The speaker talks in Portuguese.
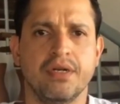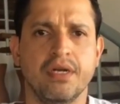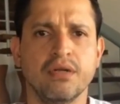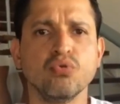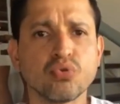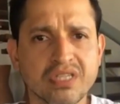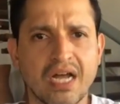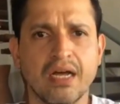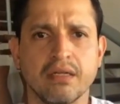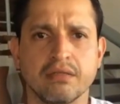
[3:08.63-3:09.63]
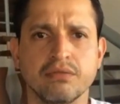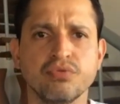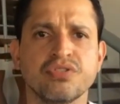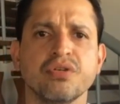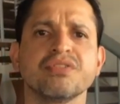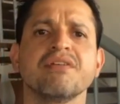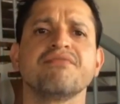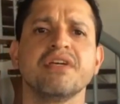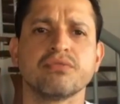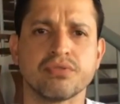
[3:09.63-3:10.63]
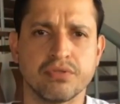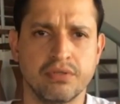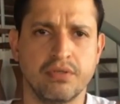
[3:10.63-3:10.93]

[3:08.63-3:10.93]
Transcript: é, lutar nos seus eventos.